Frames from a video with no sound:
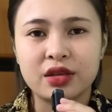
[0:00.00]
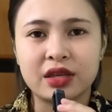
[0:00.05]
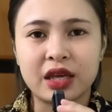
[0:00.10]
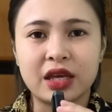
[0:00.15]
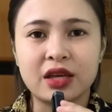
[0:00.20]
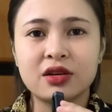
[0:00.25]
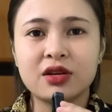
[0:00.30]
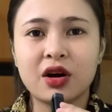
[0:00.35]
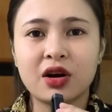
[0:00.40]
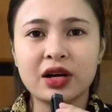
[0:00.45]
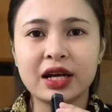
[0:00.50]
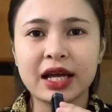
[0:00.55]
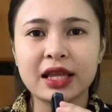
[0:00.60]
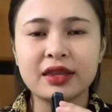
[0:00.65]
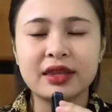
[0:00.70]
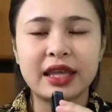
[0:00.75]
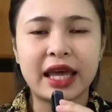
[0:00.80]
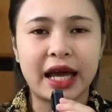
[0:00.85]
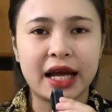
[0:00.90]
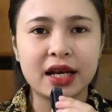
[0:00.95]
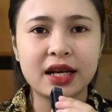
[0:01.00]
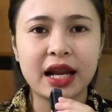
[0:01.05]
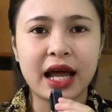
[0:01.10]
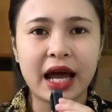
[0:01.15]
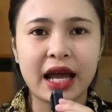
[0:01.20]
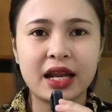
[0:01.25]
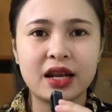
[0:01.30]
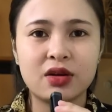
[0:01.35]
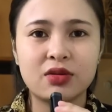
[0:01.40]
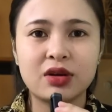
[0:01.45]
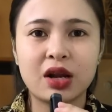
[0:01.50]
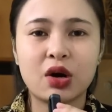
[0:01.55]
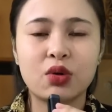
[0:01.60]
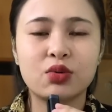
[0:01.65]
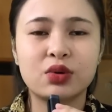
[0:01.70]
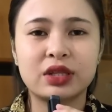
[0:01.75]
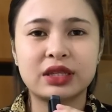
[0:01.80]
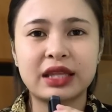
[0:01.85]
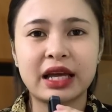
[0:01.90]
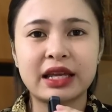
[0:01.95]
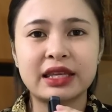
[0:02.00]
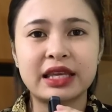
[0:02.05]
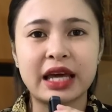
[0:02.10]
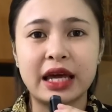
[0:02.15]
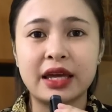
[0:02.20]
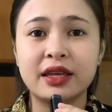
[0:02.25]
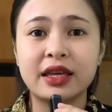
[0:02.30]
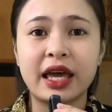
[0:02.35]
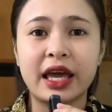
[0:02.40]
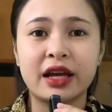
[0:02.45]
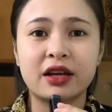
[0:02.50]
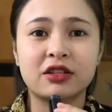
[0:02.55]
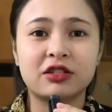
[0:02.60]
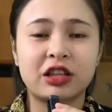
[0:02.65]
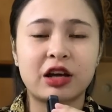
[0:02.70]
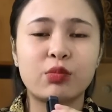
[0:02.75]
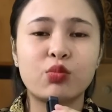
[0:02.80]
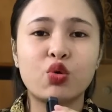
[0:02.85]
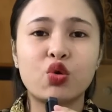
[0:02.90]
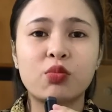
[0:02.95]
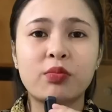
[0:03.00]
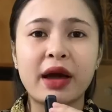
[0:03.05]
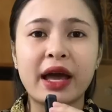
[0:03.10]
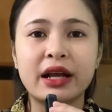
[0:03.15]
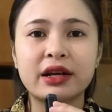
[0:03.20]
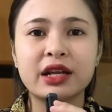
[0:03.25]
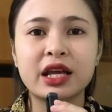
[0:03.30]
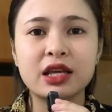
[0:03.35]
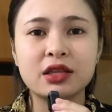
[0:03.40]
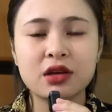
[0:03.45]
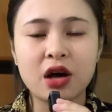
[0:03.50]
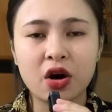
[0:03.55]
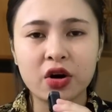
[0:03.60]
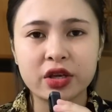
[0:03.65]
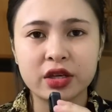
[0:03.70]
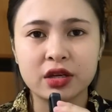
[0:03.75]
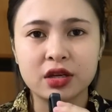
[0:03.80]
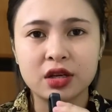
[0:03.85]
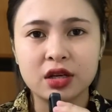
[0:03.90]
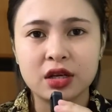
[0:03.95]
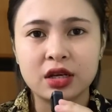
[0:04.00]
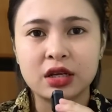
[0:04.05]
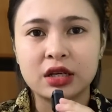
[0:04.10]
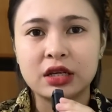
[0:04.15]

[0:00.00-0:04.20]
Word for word: chỉ có khách vãng lai lâu lâu người ta chạy ngang người ta mua mang đi thôi.